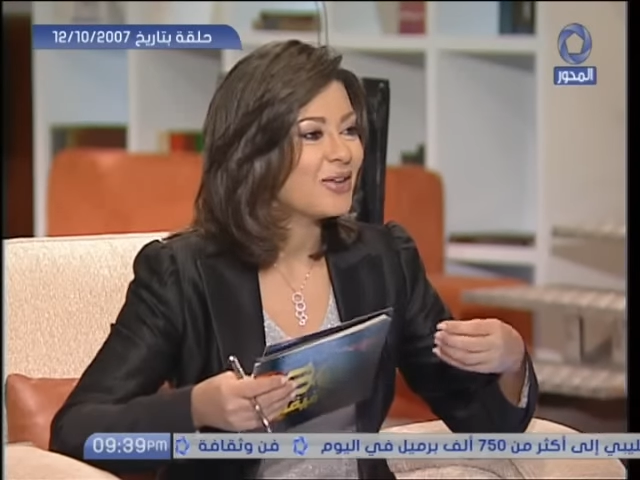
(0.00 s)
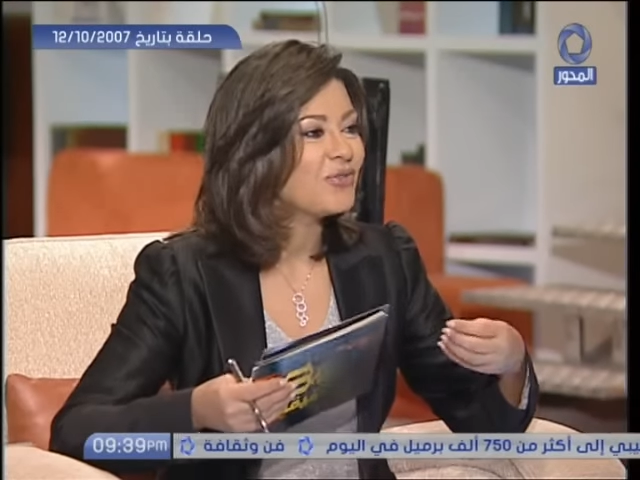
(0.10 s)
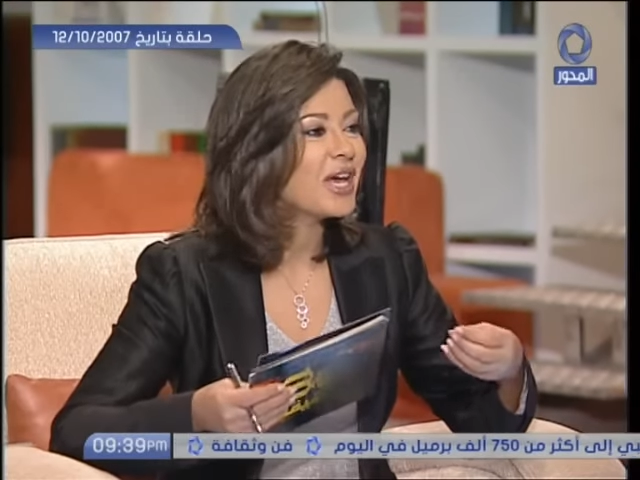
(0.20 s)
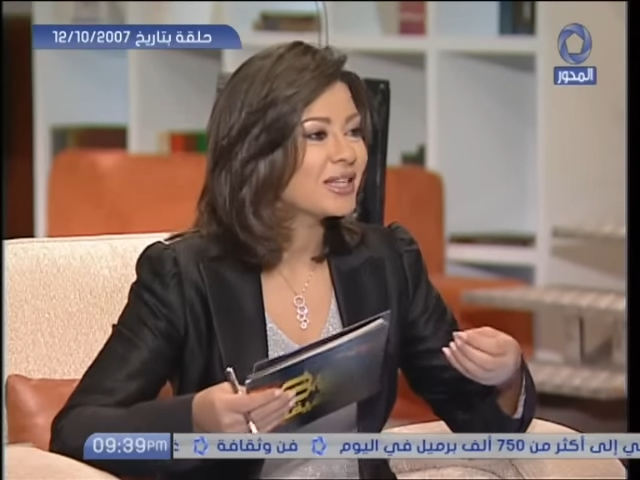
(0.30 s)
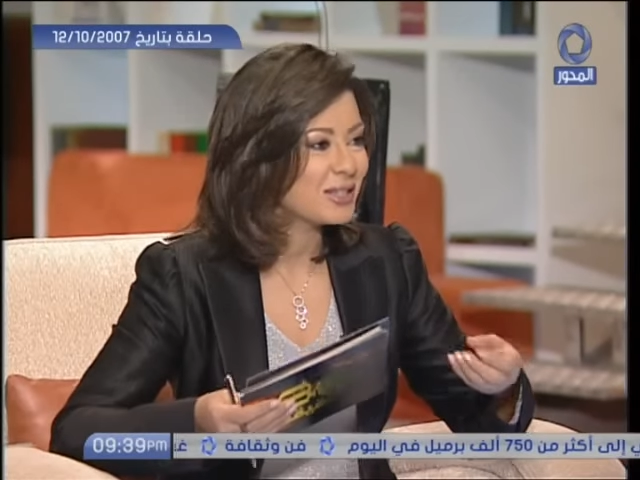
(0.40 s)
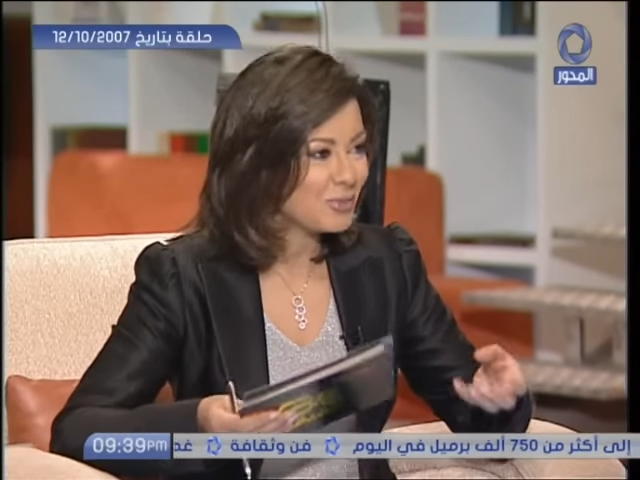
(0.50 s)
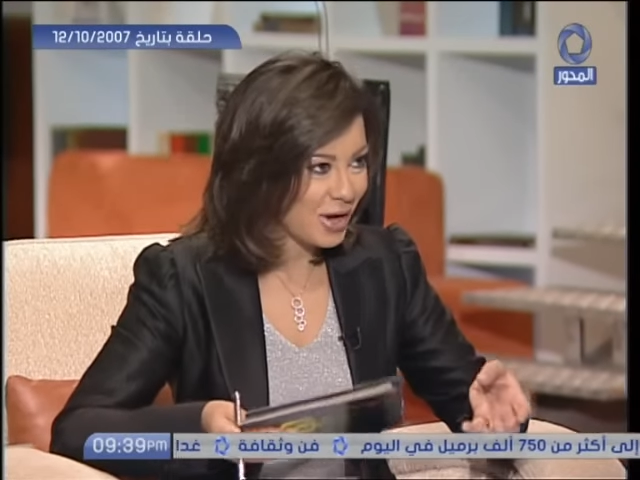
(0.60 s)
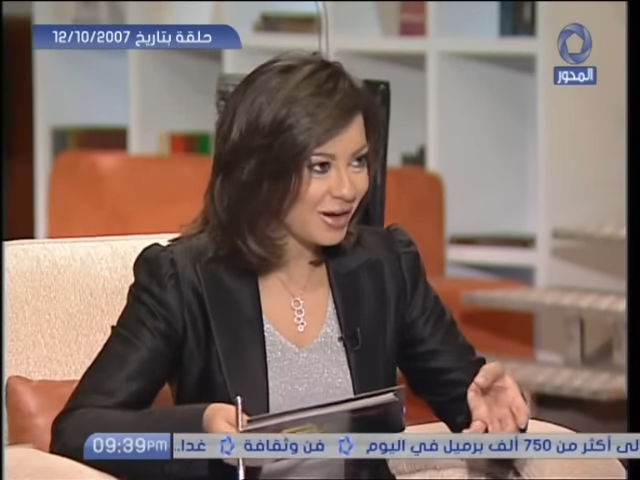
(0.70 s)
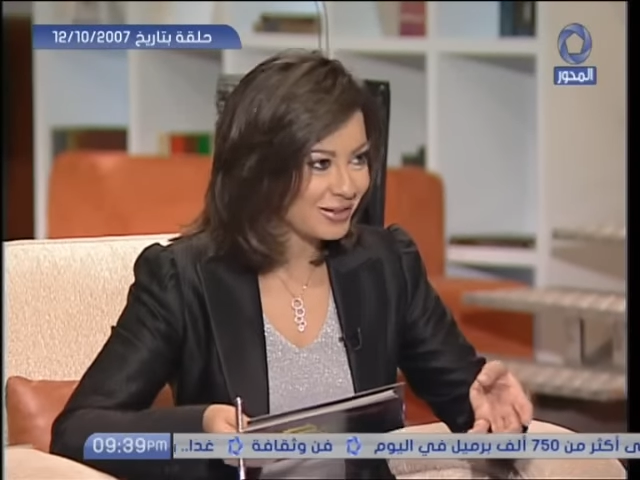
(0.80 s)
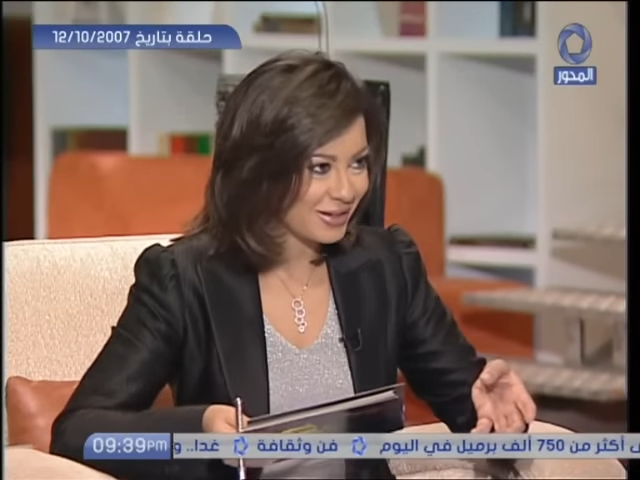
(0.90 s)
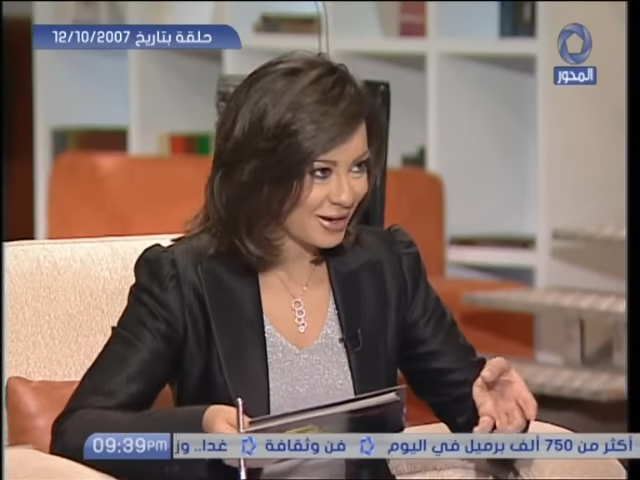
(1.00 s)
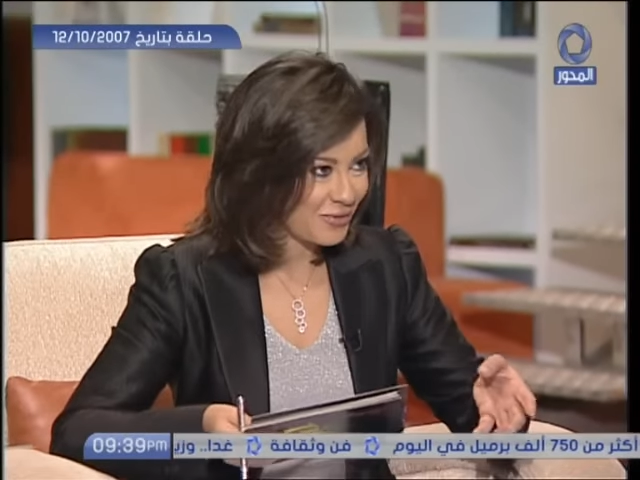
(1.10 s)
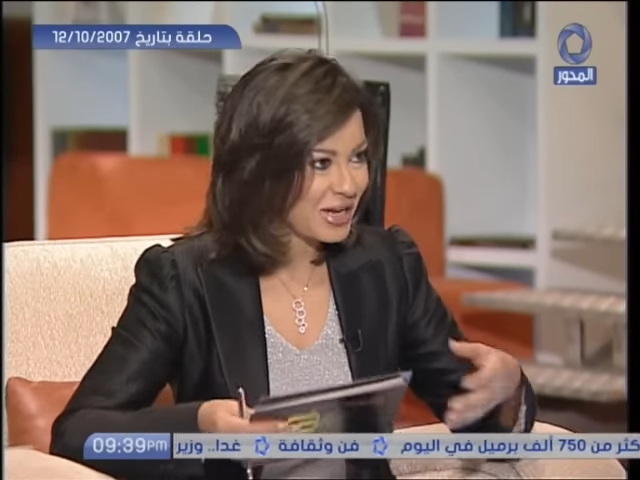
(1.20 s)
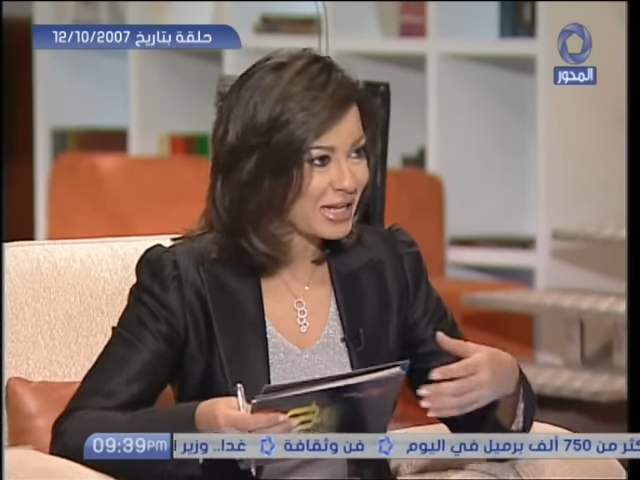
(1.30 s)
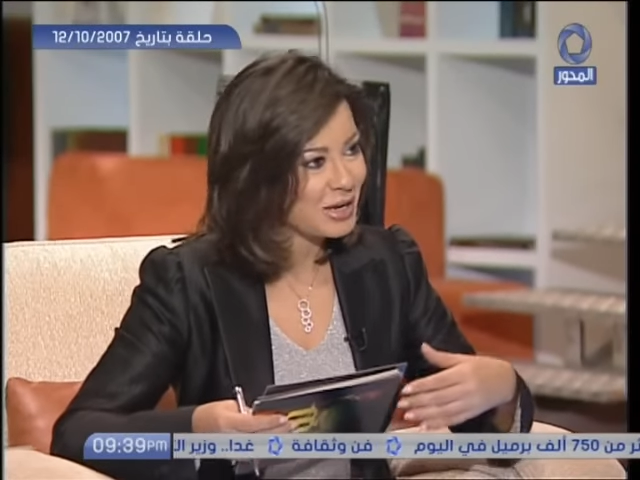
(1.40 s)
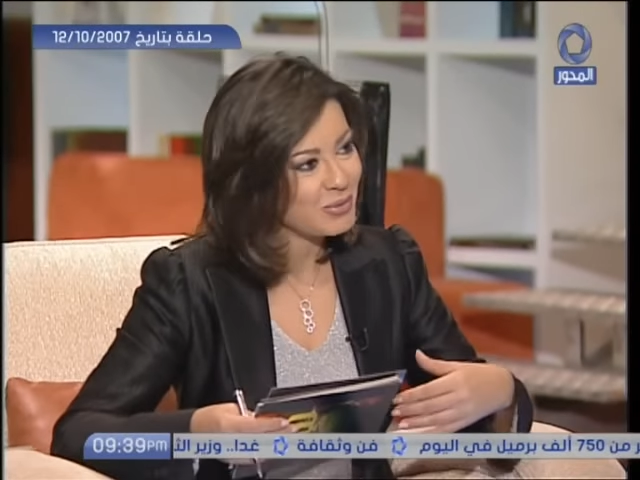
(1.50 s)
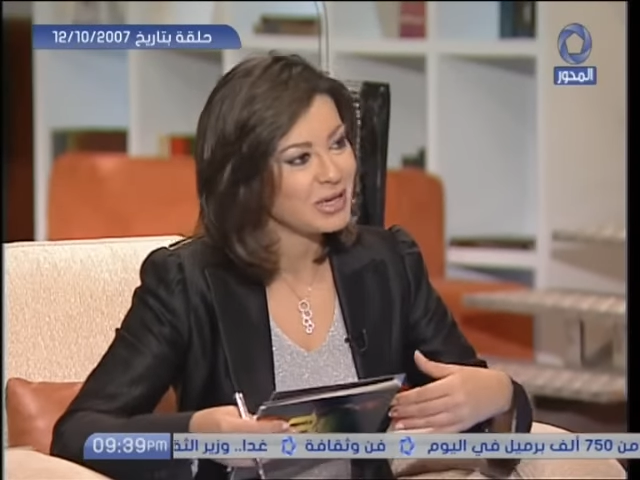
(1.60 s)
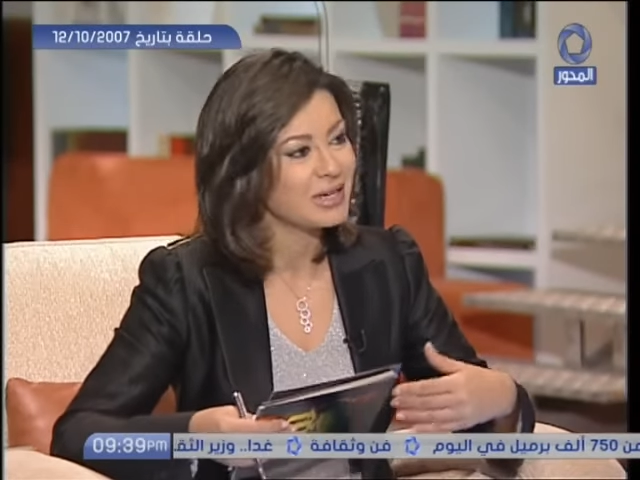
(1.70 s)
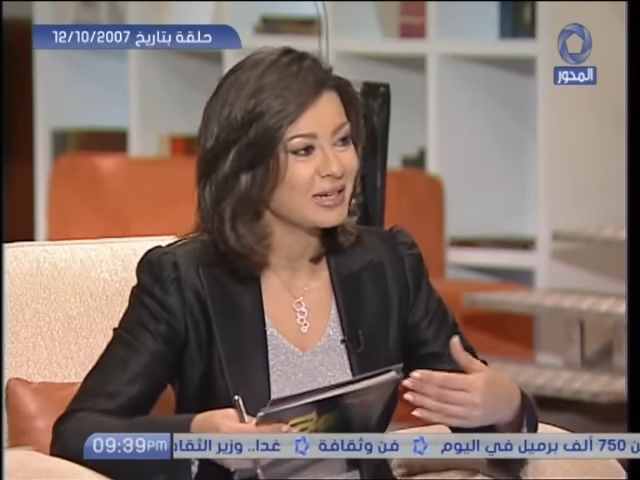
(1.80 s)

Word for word: فيها طيبه اكتر يعني فيها الجانب